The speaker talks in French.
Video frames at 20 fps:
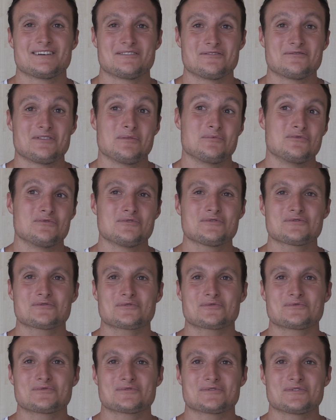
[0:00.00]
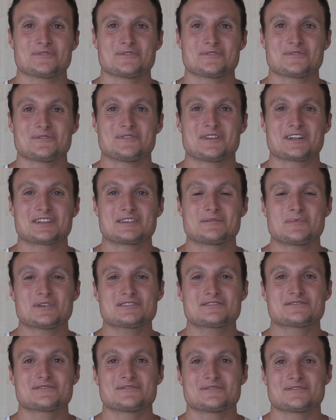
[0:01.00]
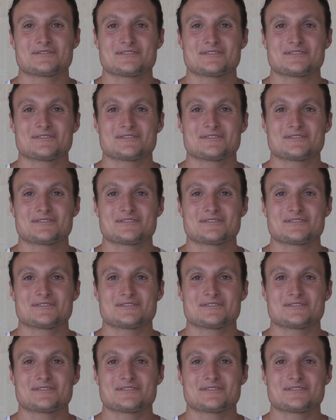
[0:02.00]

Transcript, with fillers: fabuleux, surtout ce, dernier match